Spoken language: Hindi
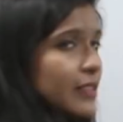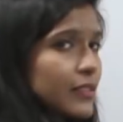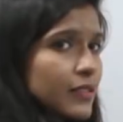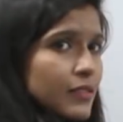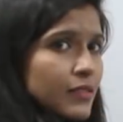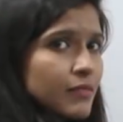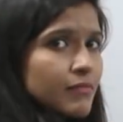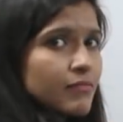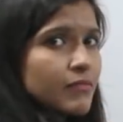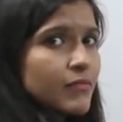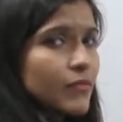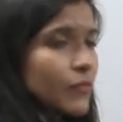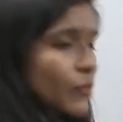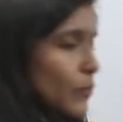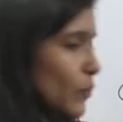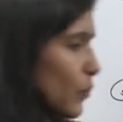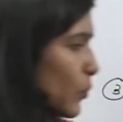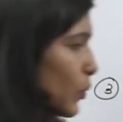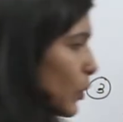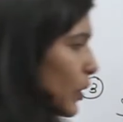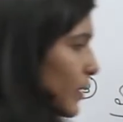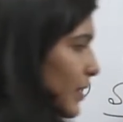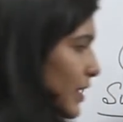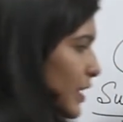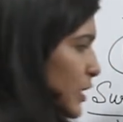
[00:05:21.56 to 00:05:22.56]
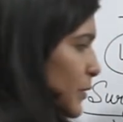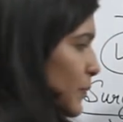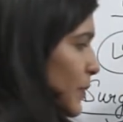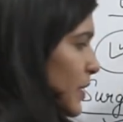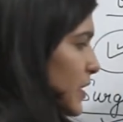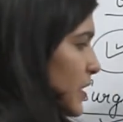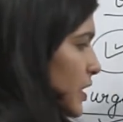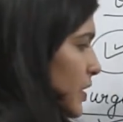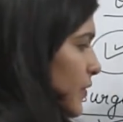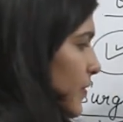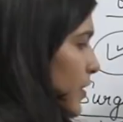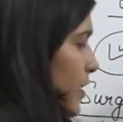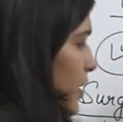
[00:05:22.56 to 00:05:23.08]
मेथड बहुत
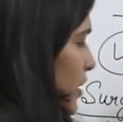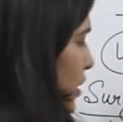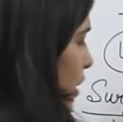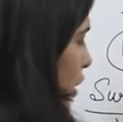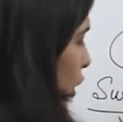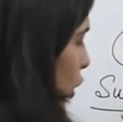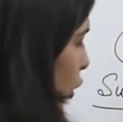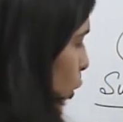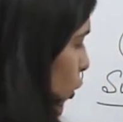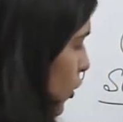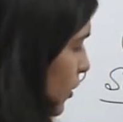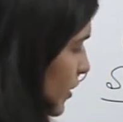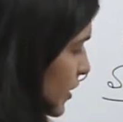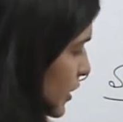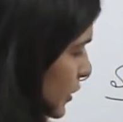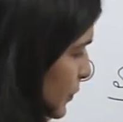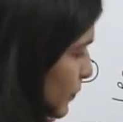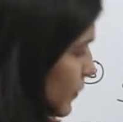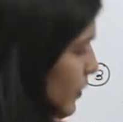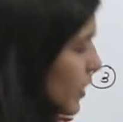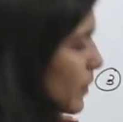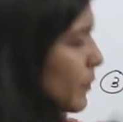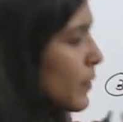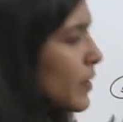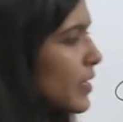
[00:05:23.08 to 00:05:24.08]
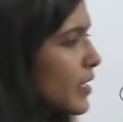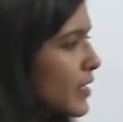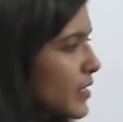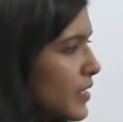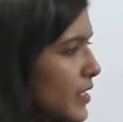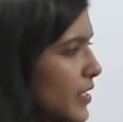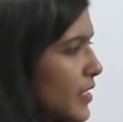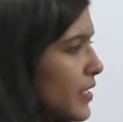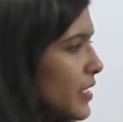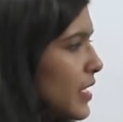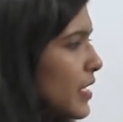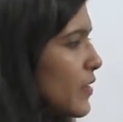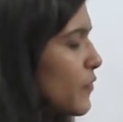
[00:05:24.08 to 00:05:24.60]
एक्सपेंसिव है और इसमें हम
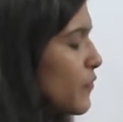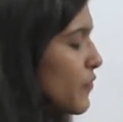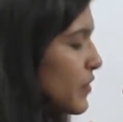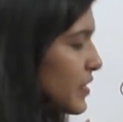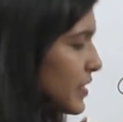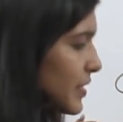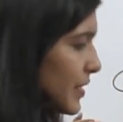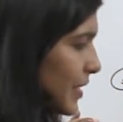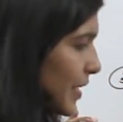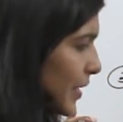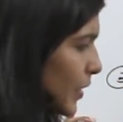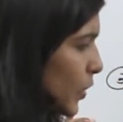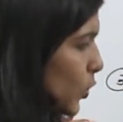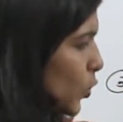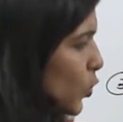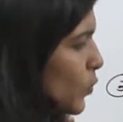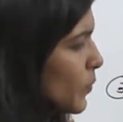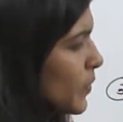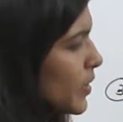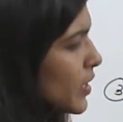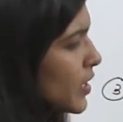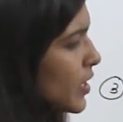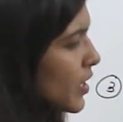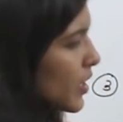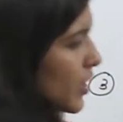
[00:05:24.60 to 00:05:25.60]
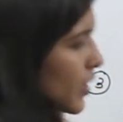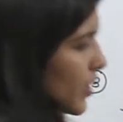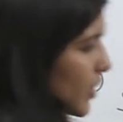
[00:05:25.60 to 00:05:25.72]
करते क्या है वेसेक्टोमी के